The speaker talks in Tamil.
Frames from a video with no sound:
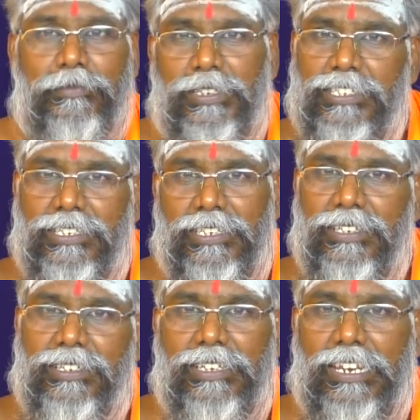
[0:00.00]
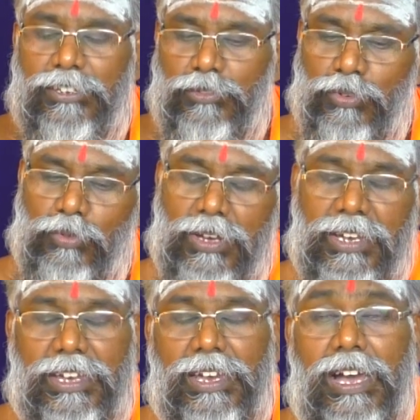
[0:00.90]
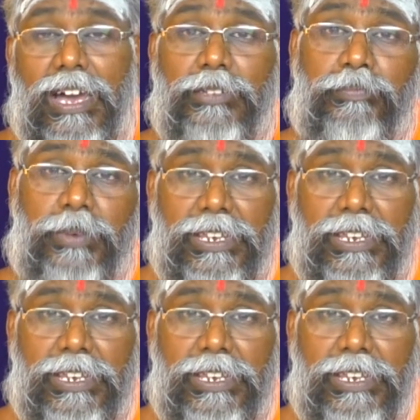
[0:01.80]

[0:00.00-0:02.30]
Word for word: பிரிஞ்சி இலைன்னு சொல்லுவாங்க அது